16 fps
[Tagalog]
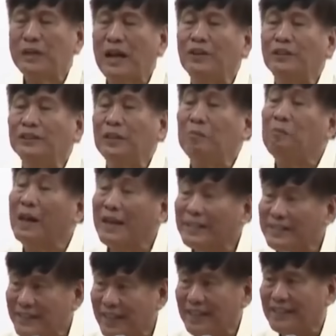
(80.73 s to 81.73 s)
we should count the
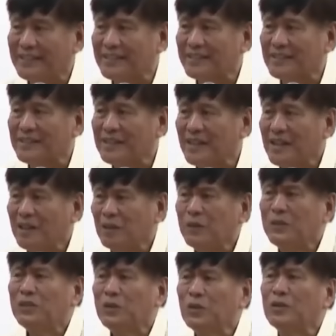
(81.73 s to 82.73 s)
blessings.
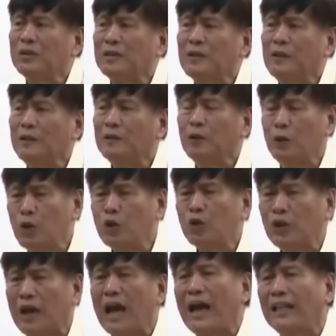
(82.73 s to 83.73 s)
We should
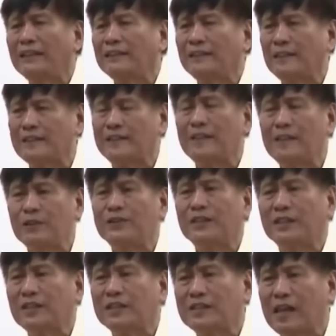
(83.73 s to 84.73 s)
look at the senior
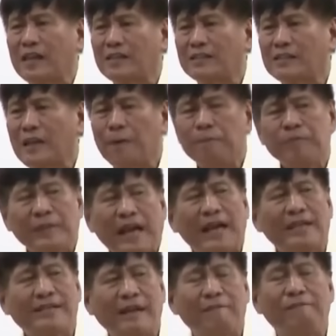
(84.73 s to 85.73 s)
citizens
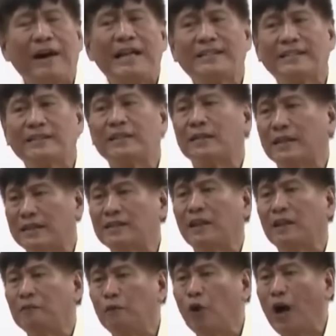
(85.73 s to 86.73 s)
as a vast
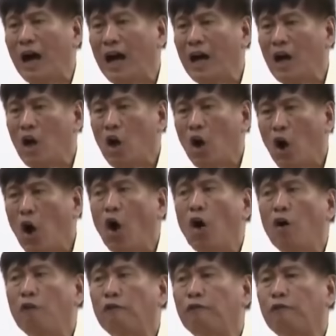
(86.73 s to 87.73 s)
reservoir
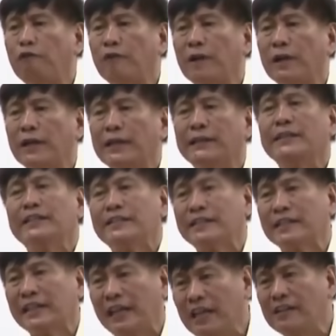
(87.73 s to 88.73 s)
of
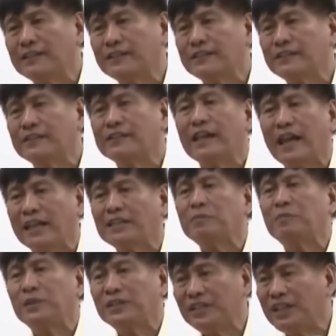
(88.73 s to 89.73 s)
skills,
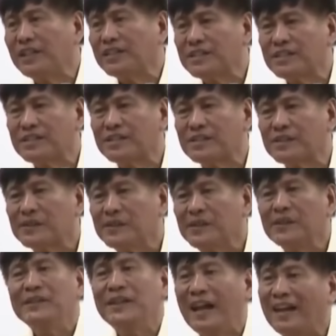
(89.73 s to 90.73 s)
expertise,
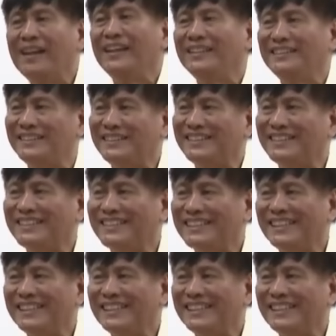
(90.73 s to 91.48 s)
knowledge,